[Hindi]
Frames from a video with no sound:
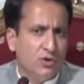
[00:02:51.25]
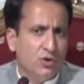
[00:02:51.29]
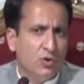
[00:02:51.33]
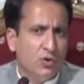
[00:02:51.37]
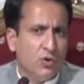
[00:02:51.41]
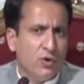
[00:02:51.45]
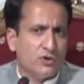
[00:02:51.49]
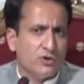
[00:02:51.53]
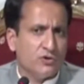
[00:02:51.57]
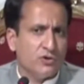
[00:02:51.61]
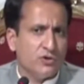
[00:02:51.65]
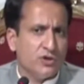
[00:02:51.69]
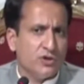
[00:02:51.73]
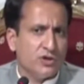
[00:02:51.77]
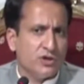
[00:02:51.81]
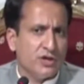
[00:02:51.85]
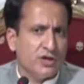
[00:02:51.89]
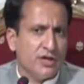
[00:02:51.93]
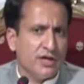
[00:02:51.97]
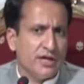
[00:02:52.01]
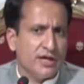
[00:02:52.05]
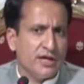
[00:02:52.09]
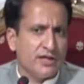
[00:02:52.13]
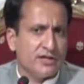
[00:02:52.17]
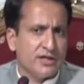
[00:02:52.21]
लोअर
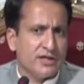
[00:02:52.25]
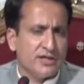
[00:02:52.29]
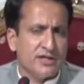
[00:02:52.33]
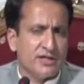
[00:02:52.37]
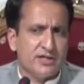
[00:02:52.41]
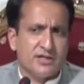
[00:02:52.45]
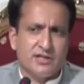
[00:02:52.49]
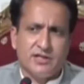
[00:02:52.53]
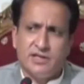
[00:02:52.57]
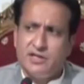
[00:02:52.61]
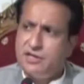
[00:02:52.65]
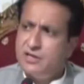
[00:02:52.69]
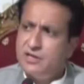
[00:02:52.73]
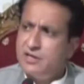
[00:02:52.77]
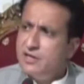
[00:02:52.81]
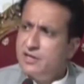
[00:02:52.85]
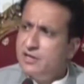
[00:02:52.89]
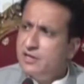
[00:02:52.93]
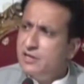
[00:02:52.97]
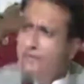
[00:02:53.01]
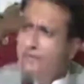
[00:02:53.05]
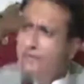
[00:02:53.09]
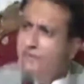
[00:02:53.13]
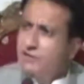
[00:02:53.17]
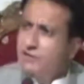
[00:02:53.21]
जुडिशरी के जजेस की
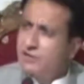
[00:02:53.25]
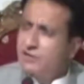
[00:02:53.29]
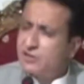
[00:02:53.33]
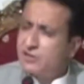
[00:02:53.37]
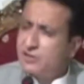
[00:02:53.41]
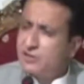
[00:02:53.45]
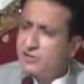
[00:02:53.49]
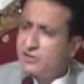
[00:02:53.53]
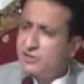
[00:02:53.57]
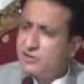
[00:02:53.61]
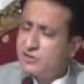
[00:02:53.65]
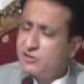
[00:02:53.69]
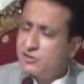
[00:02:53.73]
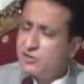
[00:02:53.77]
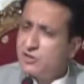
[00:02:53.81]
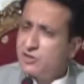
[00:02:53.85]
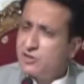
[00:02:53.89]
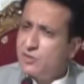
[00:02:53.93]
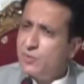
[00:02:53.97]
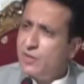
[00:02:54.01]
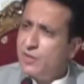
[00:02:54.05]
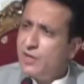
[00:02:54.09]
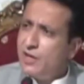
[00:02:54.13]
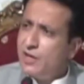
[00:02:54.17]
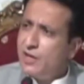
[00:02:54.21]

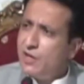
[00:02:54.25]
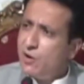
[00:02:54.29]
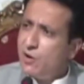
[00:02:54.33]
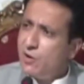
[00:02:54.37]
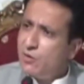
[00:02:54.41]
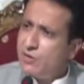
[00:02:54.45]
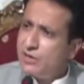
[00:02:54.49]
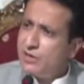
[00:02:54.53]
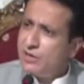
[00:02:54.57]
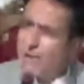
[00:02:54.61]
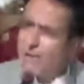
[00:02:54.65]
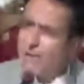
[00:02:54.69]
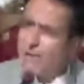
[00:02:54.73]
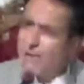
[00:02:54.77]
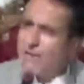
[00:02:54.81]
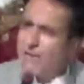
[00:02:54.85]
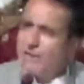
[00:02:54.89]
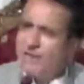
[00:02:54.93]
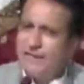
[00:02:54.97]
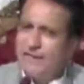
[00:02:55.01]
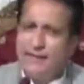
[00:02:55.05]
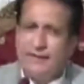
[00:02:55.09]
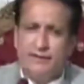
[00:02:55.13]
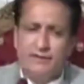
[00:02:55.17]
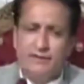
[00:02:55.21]
तस्वीरें और उनके
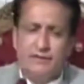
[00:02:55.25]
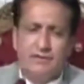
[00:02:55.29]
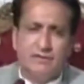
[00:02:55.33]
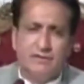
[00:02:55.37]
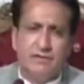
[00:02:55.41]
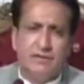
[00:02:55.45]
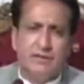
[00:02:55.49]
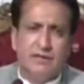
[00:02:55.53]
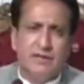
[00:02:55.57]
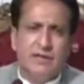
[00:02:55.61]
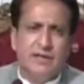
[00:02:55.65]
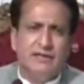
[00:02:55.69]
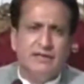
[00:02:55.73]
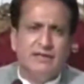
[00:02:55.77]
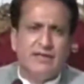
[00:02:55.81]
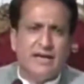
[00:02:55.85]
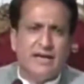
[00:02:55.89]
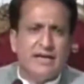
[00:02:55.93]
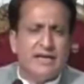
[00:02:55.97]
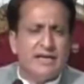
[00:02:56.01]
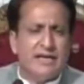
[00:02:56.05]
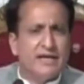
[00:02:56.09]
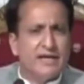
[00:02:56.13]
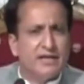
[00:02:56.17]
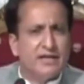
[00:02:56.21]
पते
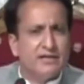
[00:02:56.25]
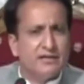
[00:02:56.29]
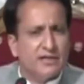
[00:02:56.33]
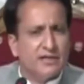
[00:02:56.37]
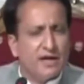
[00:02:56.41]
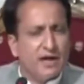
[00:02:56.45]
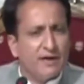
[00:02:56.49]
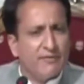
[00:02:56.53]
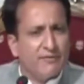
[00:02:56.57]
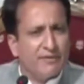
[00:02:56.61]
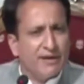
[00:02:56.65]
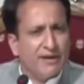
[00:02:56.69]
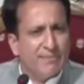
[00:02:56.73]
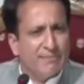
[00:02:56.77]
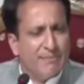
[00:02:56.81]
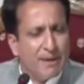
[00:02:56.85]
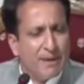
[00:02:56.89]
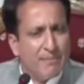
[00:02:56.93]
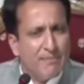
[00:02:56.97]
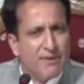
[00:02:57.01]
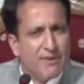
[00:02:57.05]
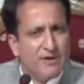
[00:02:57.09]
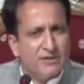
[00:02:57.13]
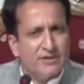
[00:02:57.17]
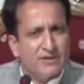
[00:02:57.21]
तहरीक इंसाफ के
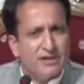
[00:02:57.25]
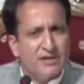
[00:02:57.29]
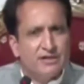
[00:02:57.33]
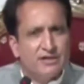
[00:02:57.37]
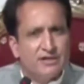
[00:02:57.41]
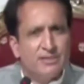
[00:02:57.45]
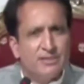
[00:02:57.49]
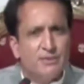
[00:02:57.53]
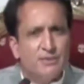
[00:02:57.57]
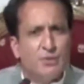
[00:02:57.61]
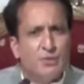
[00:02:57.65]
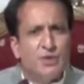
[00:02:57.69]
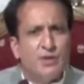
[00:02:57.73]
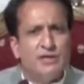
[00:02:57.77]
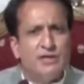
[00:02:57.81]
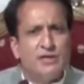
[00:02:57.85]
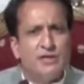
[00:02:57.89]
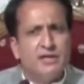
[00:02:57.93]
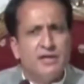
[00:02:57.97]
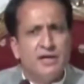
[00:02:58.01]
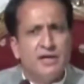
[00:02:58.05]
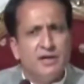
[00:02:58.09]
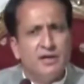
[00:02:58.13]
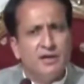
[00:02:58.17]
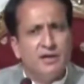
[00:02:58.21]
मेंबर्स ने जब ट्वीट
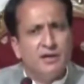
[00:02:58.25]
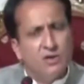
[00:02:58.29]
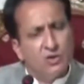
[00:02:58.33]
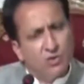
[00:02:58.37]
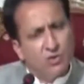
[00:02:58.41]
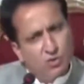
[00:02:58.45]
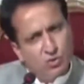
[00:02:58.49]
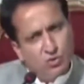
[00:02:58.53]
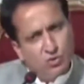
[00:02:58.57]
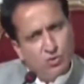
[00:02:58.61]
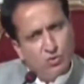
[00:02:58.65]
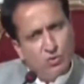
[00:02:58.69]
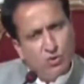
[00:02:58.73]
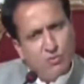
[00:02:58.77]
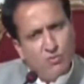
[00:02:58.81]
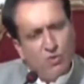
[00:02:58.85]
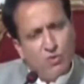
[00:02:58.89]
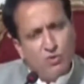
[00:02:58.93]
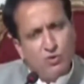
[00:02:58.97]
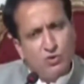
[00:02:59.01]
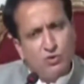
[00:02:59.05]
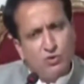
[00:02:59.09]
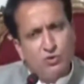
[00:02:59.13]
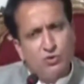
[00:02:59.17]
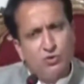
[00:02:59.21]
किए सुओ
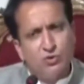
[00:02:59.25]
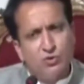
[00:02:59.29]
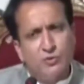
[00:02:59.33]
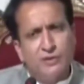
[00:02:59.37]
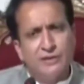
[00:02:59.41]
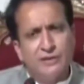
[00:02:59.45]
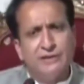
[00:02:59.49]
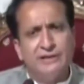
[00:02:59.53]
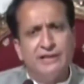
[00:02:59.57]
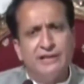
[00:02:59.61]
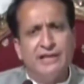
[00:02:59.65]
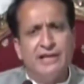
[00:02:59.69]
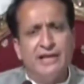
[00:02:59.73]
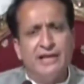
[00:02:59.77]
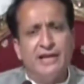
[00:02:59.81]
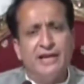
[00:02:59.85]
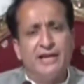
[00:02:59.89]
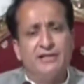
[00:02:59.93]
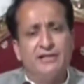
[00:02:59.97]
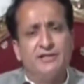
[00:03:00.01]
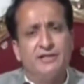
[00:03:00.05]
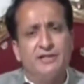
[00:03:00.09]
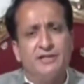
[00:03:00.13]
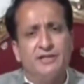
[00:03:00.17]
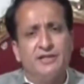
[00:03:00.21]
मोटो तो उस वक्त ले
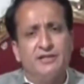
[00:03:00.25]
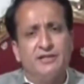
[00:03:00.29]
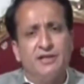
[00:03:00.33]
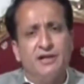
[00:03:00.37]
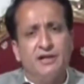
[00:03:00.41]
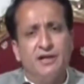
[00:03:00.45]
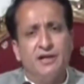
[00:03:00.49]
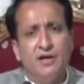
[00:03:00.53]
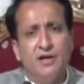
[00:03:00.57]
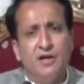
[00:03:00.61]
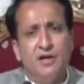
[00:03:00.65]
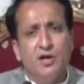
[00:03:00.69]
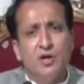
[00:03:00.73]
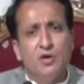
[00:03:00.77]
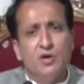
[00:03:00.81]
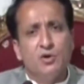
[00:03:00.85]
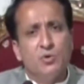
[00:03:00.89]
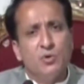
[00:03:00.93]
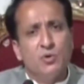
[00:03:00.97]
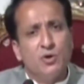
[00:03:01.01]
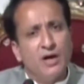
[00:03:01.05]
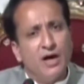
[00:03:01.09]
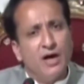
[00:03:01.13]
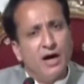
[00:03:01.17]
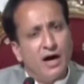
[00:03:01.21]
लेना चाहिए था
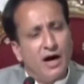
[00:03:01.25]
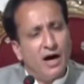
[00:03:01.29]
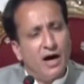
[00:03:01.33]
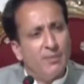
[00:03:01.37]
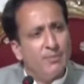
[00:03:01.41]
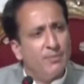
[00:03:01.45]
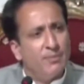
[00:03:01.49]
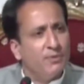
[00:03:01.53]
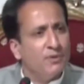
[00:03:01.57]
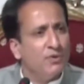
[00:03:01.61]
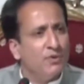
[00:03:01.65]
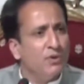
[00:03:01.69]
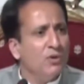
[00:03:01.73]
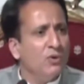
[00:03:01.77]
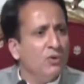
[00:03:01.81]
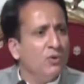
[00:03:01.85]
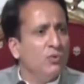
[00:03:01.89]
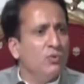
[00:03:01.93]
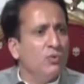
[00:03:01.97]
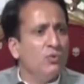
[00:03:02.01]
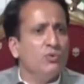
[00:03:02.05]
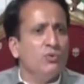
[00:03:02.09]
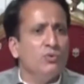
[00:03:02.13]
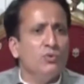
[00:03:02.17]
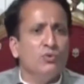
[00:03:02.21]
क्योंकि आप
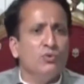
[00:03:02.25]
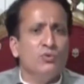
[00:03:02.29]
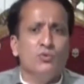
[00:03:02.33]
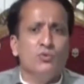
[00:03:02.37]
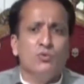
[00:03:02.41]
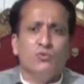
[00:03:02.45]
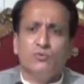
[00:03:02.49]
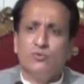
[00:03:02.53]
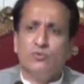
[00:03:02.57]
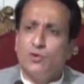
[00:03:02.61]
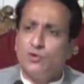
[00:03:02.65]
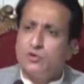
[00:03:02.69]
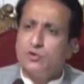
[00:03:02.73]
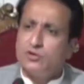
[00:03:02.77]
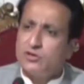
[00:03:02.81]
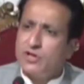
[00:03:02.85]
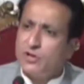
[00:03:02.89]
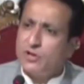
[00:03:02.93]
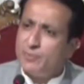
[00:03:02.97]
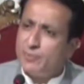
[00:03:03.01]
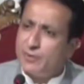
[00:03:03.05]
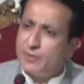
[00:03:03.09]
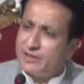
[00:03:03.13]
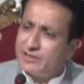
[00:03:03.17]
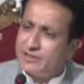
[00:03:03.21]
उन उन वो
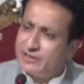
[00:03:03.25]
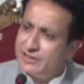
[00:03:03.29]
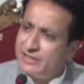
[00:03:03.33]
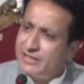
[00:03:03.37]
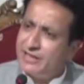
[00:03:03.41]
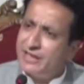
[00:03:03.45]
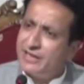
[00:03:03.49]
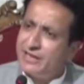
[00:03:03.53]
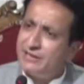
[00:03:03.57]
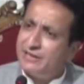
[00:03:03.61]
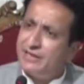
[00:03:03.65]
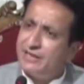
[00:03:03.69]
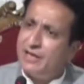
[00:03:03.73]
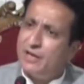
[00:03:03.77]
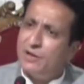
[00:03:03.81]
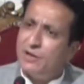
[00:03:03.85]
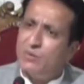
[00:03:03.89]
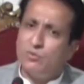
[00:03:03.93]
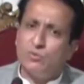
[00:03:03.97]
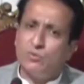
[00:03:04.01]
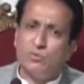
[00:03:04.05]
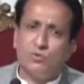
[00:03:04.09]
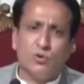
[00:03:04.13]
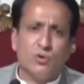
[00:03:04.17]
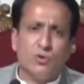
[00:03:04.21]
सरपरस्ती करते हैं
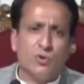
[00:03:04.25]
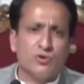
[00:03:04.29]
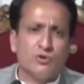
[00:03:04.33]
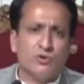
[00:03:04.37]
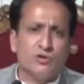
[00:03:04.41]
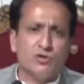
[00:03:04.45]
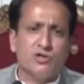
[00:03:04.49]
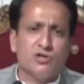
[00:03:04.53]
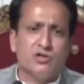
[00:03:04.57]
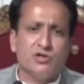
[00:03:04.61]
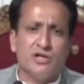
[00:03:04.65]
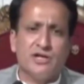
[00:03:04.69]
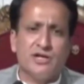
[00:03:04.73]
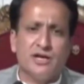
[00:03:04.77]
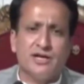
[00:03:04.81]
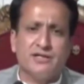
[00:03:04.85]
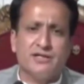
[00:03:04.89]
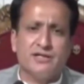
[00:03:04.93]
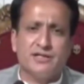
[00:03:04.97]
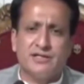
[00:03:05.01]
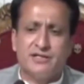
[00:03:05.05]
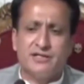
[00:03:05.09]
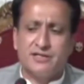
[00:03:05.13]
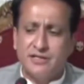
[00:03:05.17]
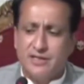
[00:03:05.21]
लोअर जुडिशरी के
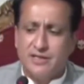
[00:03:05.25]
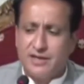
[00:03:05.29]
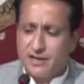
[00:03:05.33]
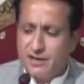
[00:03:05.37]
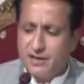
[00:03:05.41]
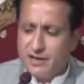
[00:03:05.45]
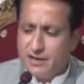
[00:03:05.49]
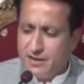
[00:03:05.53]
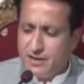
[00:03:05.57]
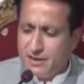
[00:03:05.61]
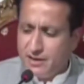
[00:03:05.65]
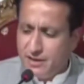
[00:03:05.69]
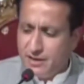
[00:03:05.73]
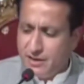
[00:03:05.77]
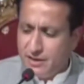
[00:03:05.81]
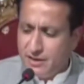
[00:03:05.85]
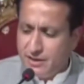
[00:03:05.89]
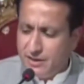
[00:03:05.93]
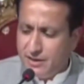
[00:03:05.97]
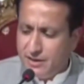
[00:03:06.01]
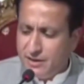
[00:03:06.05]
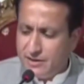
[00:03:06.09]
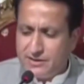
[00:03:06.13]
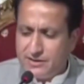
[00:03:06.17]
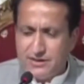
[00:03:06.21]
जजेस के
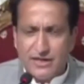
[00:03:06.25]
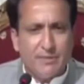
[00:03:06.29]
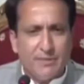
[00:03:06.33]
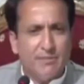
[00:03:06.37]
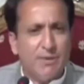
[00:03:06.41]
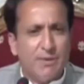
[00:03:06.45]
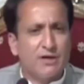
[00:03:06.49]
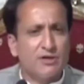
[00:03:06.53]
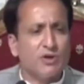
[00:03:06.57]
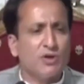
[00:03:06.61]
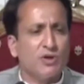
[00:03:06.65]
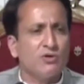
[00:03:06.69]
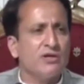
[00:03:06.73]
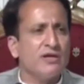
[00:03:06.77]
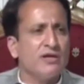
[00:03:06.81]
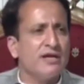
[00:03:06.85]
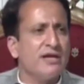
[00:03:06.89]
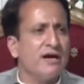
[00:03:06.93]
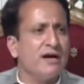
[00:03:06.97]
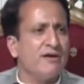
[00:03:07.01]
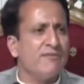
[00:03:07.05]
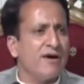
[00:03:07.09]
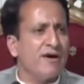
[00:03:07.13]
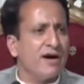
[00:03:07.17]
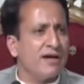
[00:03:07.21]
जेबा चौधरी
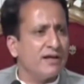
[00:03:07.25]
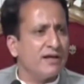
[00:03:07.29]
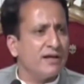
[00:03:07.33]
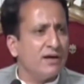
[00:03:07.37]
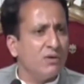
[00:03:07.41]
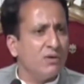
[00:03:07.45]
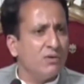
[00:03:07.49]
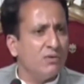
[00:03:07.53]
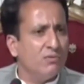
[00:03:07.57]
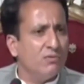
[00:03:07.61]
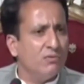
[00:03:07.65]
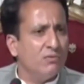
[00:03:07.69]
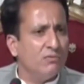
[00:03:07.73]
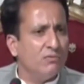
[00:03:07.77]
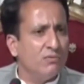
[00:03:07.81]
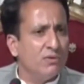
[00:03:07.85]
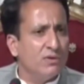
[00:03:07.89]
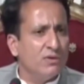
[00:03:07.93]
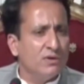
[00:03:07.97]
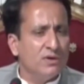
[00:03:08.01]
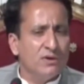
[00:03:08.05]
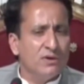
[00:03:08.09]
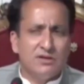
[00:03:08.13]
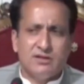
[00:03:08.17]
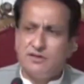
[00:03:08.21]
का वाक्य
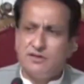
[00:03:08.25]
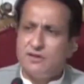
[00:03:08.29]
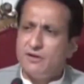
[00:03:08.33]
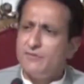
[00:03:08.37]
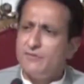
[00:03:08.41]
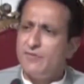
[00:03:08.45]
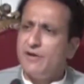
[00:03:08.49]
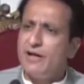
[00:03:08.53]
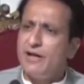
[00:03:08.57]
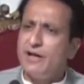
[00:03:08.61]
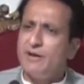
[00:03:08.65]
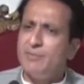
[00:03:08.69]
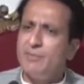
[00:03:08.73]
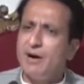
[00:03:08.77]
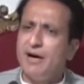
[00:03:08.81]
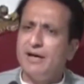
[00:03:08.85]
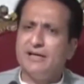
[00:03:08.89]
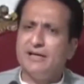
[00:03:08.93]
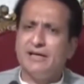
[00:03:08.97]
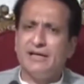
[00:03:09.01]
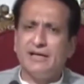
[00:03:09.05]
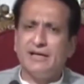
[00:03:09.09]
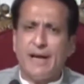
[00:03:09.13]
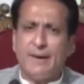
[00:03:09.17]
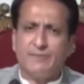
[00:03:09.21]
हो जफर इकबाल
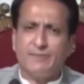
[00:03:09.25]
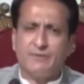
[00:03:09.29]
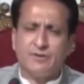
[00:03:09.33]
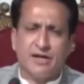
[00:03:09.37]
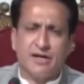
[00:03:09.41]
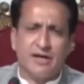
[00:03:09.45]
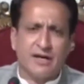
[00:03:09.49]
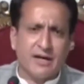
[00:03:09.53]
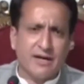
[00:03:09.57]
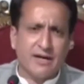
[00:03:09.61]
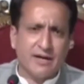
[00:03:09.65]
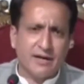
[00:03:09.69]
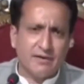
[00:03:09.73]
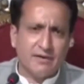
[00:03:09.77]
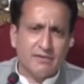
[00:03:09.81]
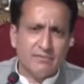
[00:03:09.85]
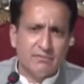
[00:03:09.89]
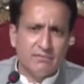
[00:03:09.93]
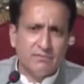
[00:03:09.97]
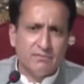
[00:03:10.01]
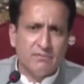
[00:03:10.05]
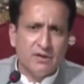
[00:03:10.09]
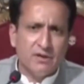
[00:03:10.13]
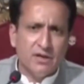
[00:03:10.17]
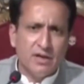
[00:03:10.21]
कलेप्स कर
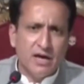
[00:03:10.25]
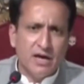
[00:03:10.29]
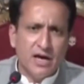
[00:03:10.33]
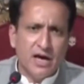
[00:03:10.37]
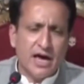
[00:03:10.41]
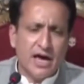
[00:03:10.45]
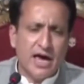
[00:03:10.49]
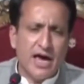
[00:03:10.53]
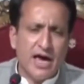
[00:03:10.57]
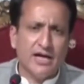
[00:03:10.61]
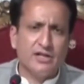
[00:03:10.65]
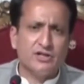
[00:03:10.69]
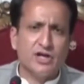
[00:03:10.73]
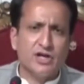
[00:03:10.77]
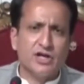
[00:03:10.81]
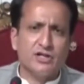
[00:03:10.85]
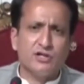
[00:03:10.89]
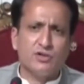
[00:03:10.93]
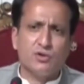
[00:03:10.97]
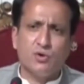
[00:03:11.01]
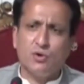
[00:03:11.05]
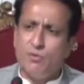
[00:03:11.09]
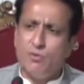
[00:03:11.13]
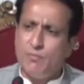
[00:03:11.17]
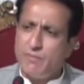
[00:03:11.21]
गए एक
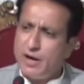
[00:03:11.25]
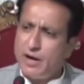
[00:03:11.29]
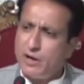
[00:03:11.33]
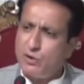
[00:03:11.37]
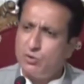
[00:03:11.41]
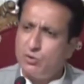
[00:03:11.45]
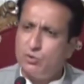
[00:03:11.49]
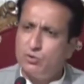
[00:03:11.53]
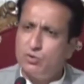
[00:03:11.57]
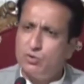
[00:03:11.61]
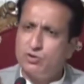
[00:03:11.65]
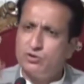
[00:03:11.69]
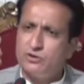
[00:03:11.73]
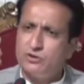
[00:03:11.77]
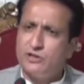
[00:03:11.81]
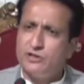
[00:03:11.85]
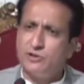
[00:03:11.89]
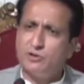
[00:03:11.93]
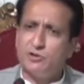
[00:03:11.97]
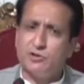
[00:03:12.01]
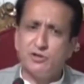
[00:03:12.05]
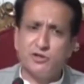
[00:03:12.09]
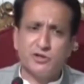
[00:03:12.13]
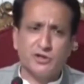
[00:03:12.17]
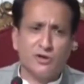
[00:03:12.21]
जज को मैं खुद उस दिन
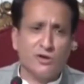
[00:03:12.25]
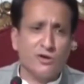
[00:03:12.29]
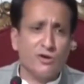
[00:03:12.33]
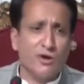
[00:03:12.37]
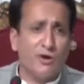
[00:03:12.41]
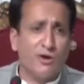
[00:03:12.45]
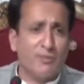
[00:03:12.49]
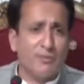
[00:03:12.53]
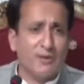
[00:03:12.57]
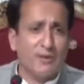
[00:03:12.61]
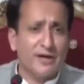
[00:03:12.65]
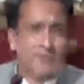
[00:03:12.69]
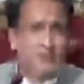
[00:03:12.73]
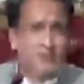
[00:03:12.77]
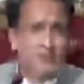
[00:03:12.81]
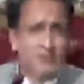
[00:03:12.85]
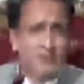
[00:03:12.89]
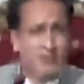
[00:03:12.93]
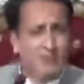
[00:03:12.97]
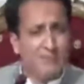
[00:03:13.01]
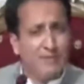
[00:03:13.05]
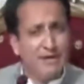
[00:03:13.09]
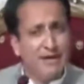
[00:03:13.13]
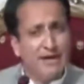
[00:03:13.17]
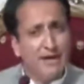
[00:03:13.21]
जुडिशियल कॉम्प्लेक्स में
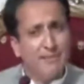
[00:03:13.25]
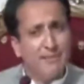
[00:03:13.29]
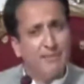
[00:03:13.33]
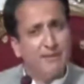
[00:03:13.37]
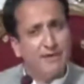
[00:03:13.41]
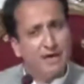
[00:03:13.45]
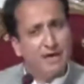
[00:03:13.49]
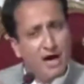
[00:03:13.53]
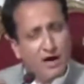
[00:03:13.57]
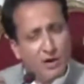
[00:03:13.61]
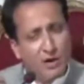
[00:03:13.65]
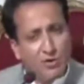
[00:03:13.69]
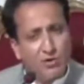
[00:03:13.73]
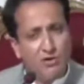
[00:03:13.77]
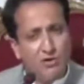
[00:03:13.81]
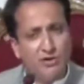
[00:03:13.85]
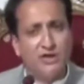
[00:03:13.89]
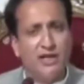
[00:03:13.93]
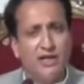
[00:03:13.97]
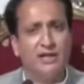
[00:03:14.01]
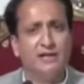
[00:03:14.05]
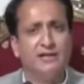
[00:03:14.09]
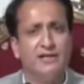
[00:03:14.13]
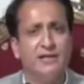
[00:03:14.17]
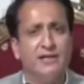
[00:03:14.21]
था मैंने अपनी आंखों से
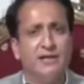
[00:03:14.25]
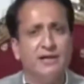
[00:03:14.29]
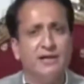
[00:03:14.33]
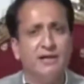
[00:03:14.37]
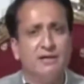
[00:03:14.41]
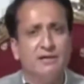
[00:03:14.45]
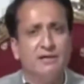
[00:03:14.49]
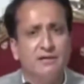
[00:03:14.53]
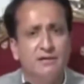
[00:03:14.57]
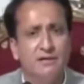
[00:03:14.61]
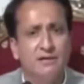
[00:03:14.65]
हाल देखा